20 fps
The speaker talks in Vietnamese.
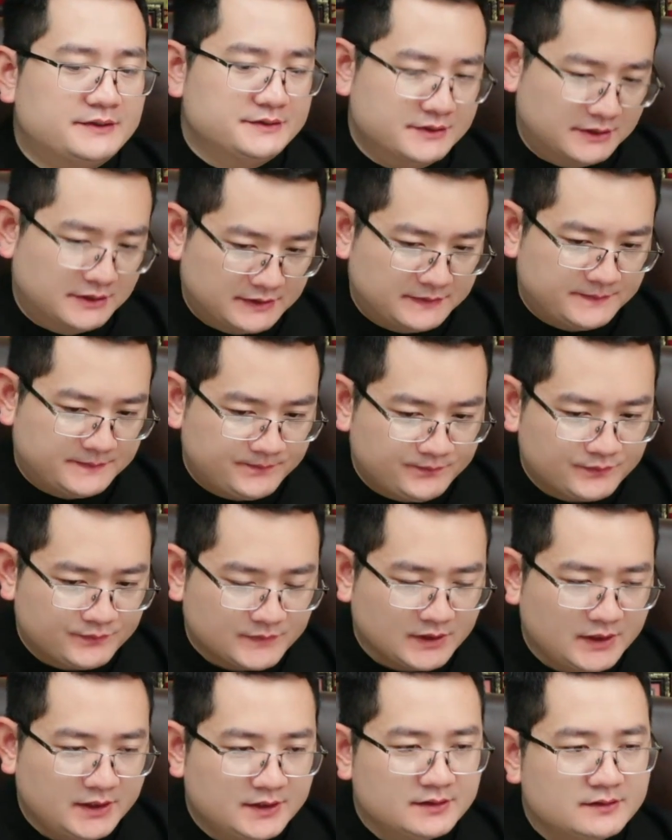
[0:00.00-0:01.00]
hưởng
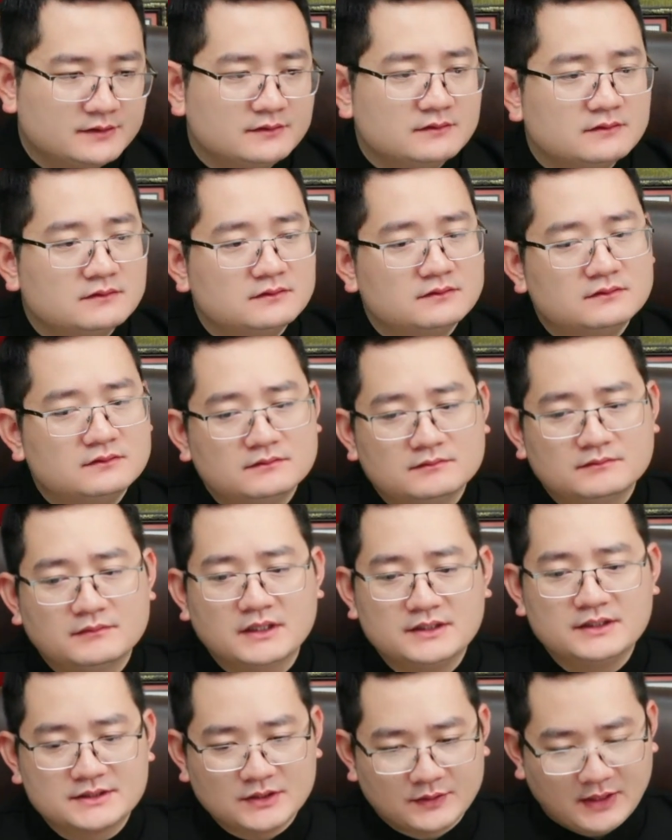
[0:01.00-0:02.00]
đến
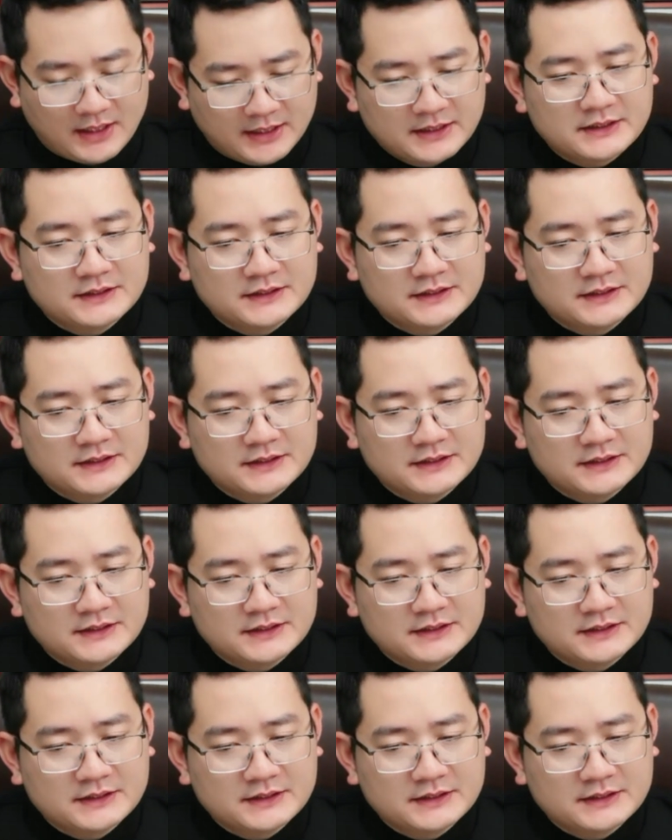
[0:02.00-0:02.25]
mình sau này